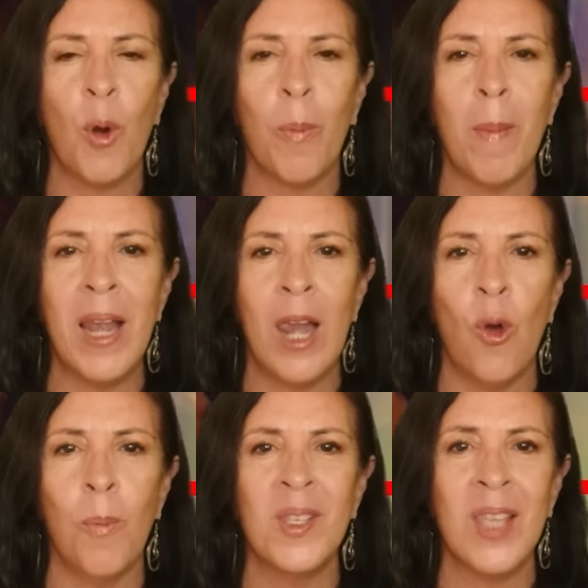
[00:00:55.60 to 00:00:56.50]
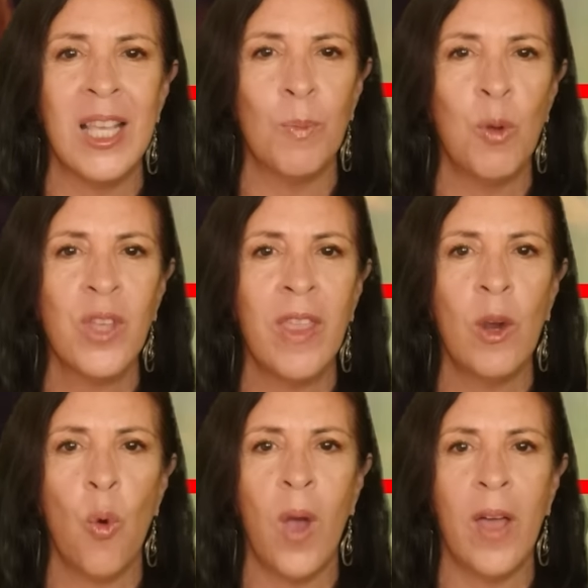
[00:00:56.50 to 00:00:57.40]
por Pamela López, esposa del
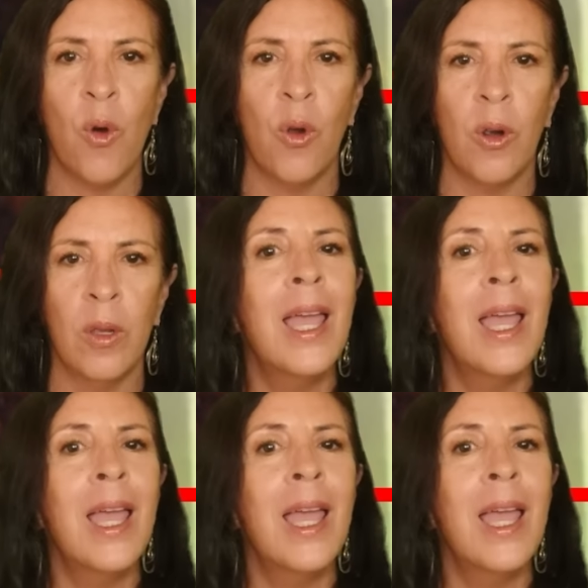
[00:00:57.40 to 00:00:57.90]
jugador.